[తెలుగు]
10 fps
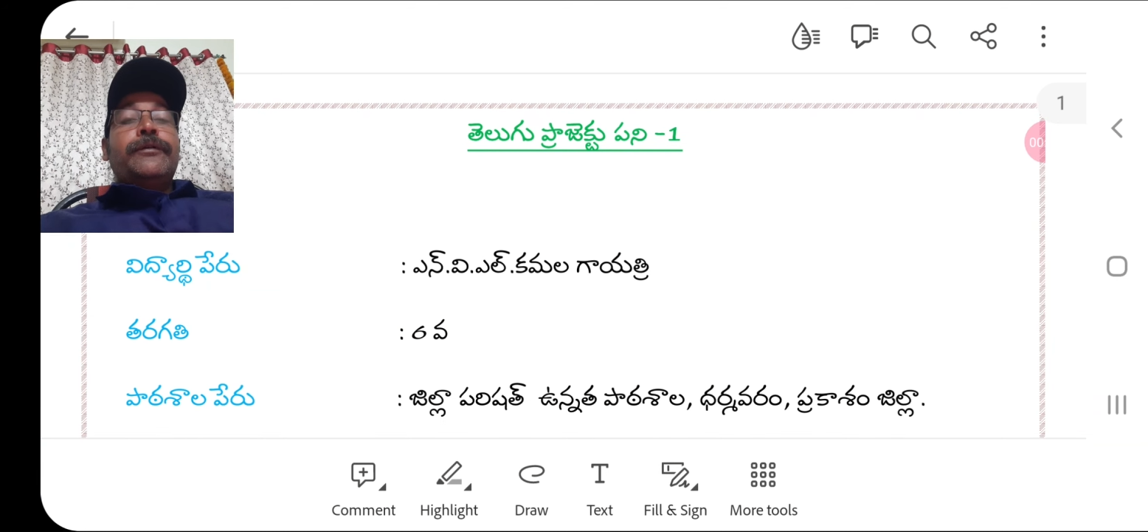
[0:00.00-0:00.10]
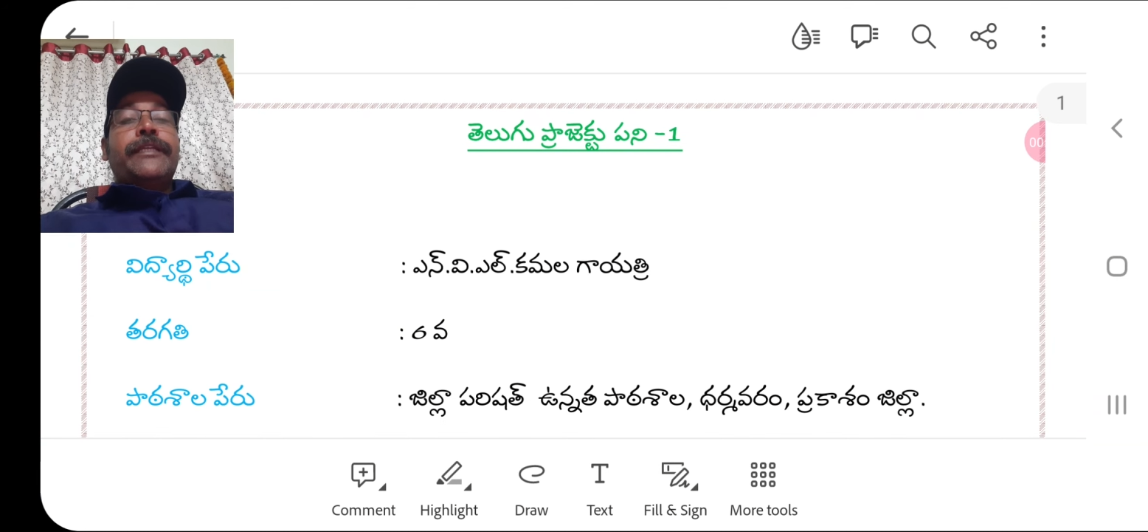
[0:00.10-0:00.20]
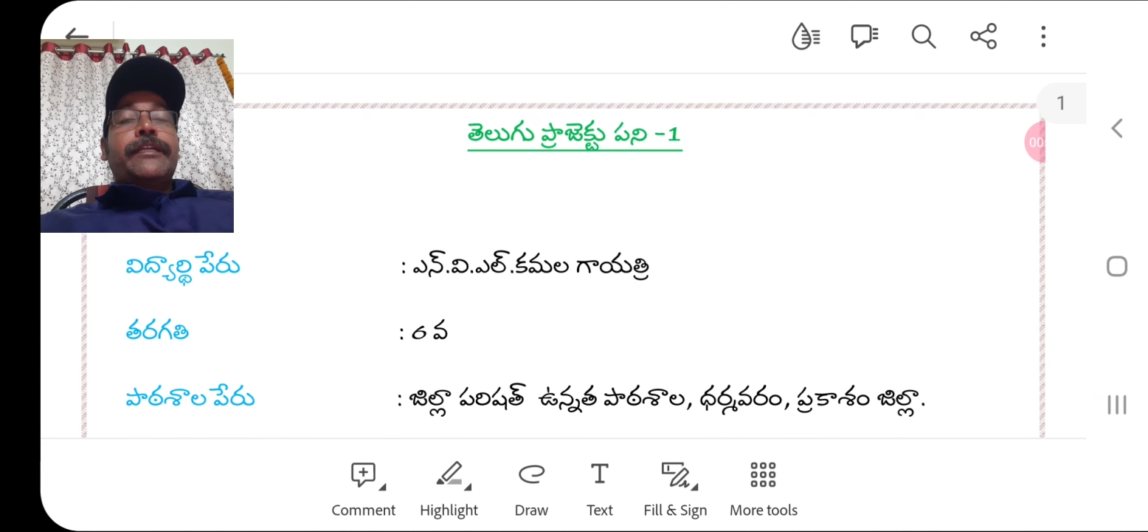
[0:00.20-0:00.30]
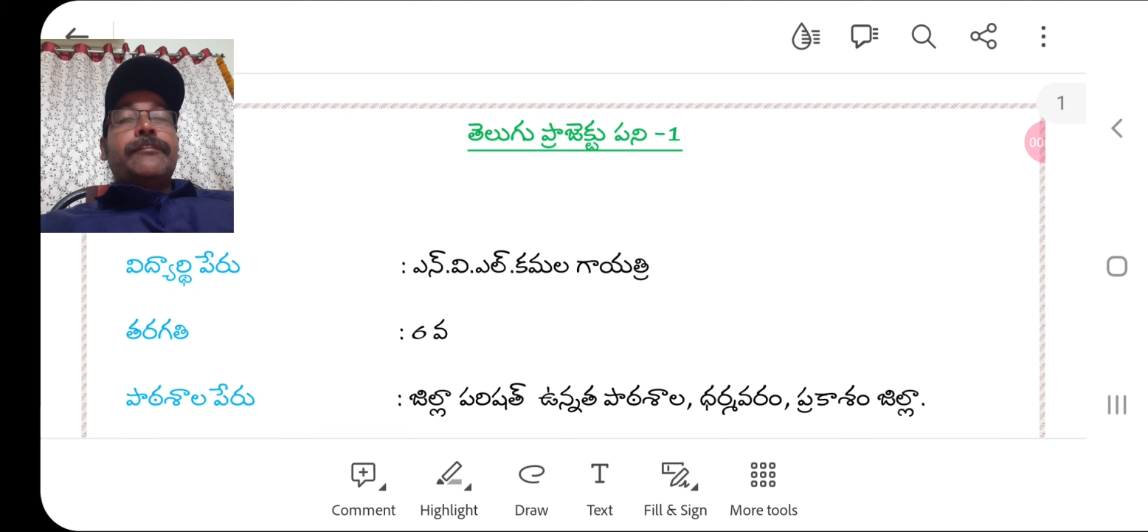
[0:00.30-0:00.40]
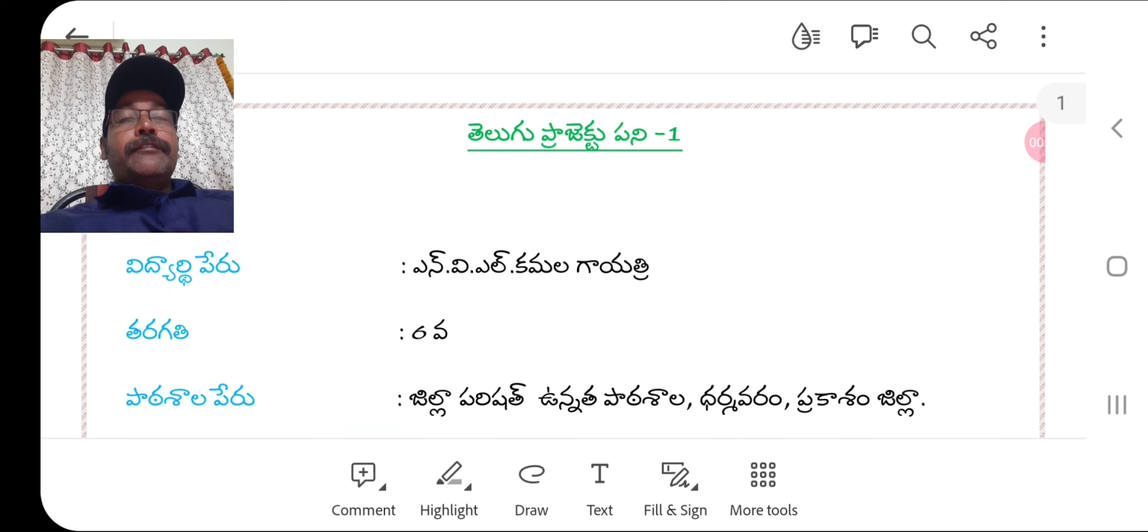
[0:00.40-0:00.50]

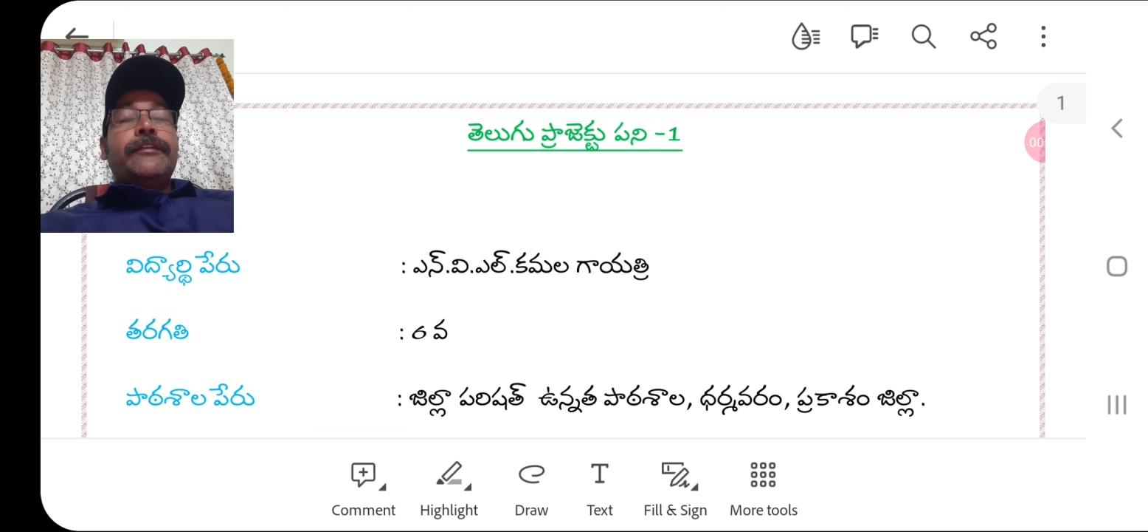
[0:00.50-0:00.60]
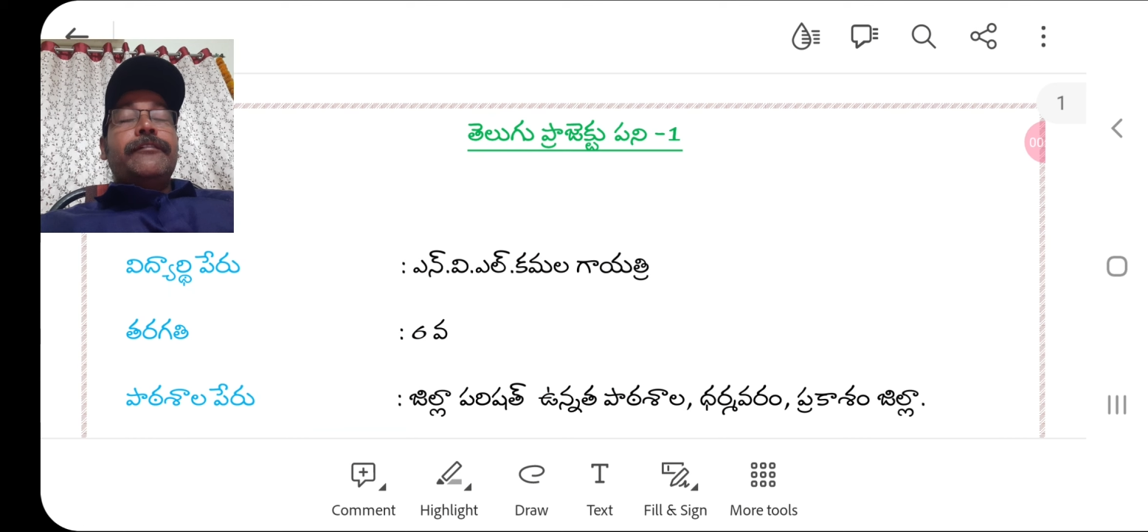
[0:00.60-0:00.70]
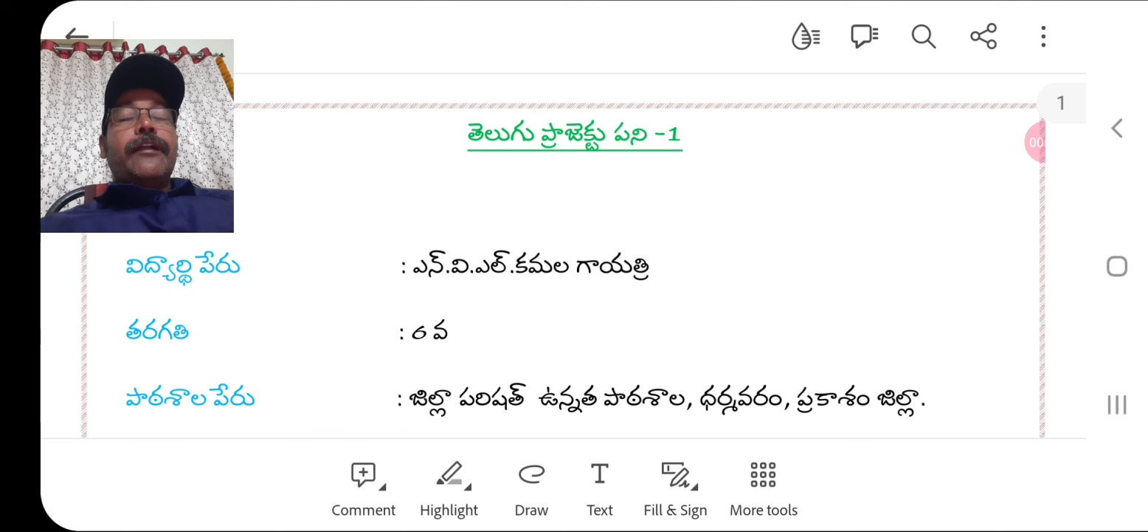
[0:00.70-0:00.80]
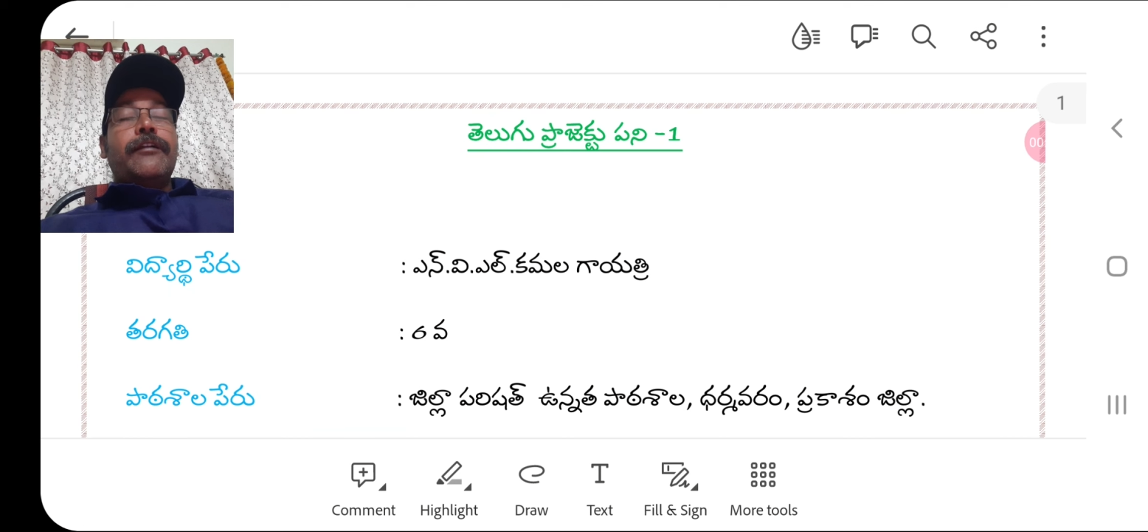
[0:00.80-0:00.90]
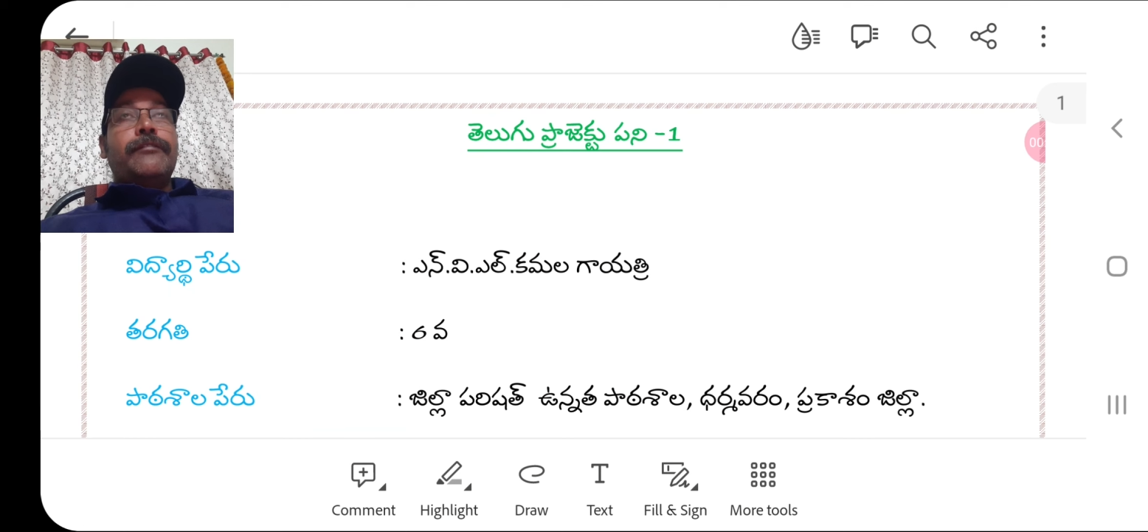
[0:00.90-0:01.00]
ఇక్కడ ఉండేవి
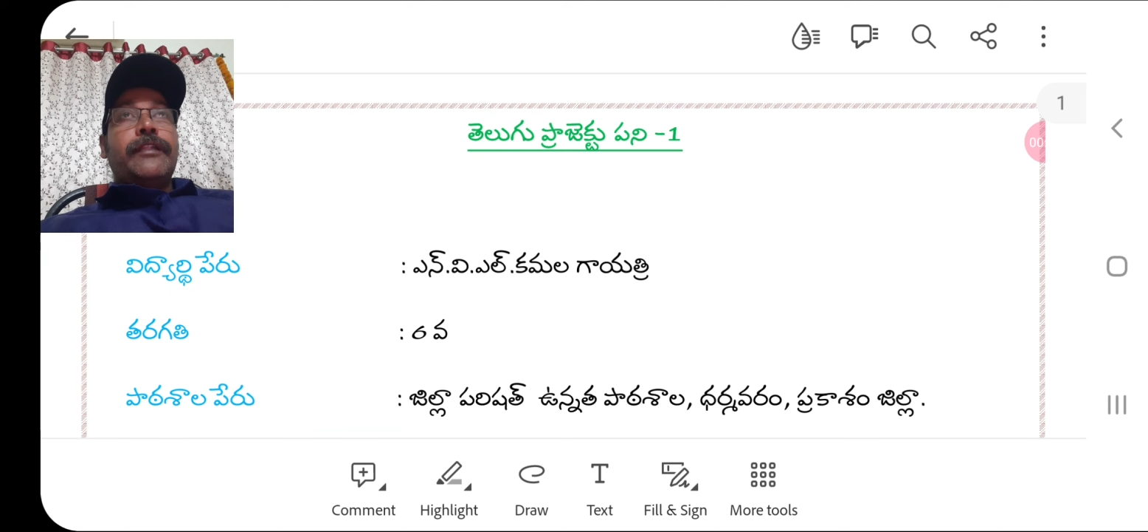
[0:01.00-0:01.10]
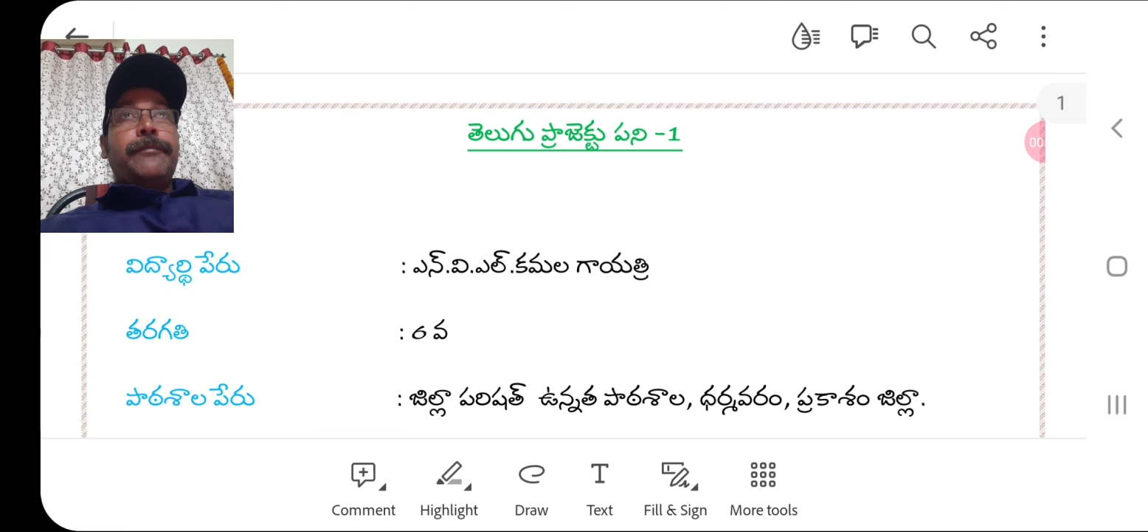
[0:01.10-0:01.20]
కాకుండా